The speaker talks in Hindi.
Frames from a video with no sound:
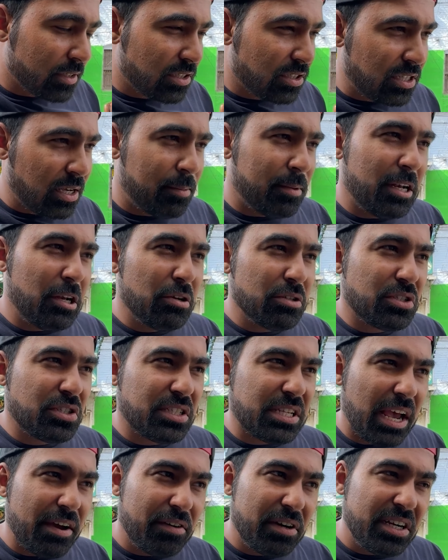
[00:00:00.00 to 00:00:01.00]
समझ लो
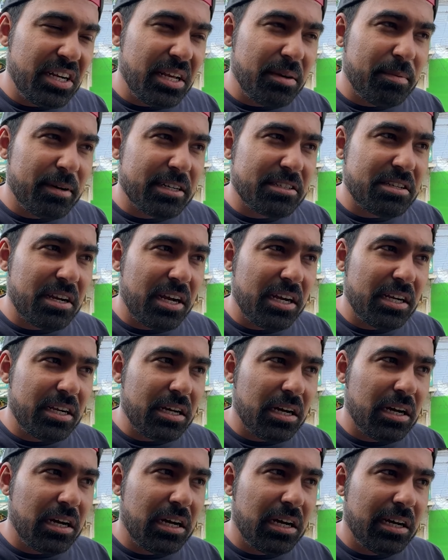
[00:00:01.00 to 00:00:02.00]
70 परसेंट
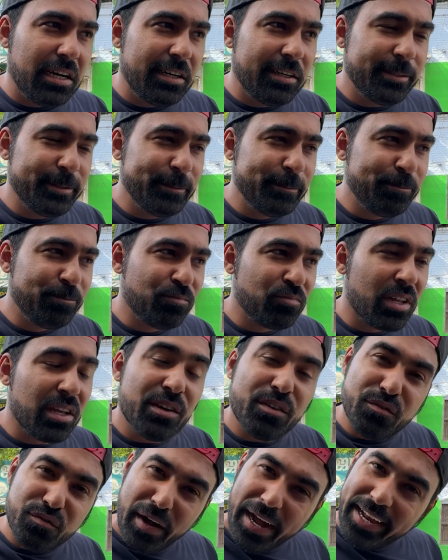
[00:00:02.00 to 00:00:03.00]

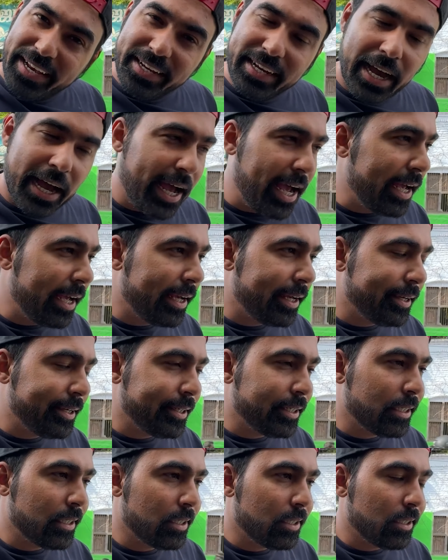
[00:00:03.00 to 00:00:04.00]
वाइन का
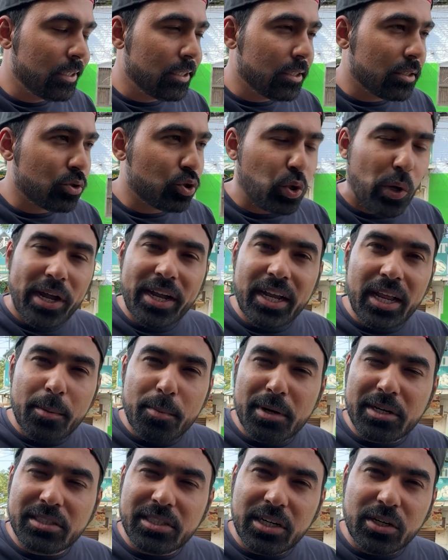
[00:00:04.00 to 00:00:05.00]
है 20
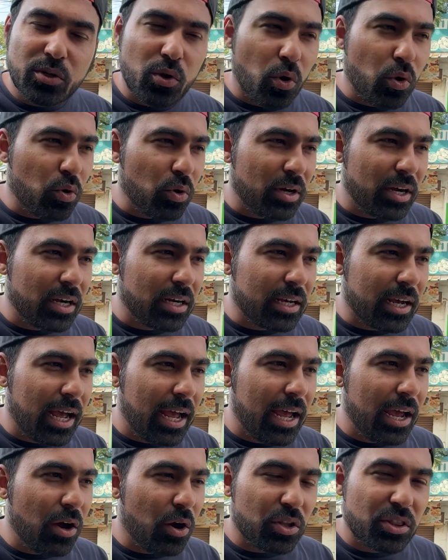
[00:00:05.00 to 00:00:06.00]
परसेंट कोकोनट का
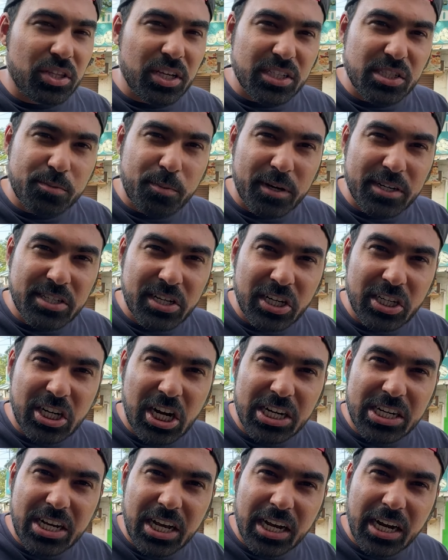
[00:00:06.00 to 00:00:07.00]
है और 10 परसेंट
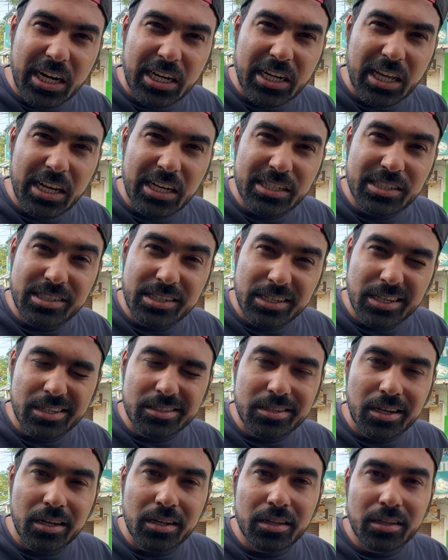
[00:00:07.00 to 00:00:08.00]
खट्टा खट्टा लस्सी
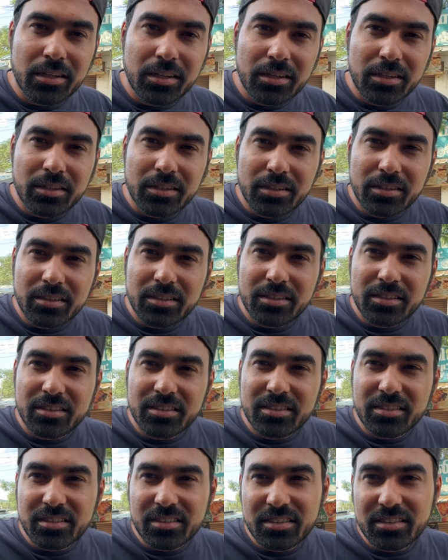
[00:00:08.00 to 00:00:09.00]
जैसा
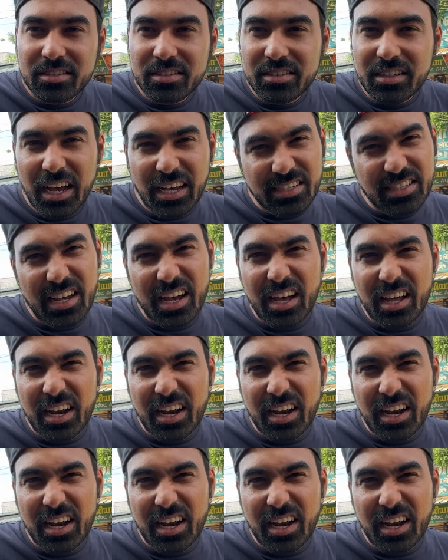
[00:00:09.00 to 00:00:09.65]
ऐसा आ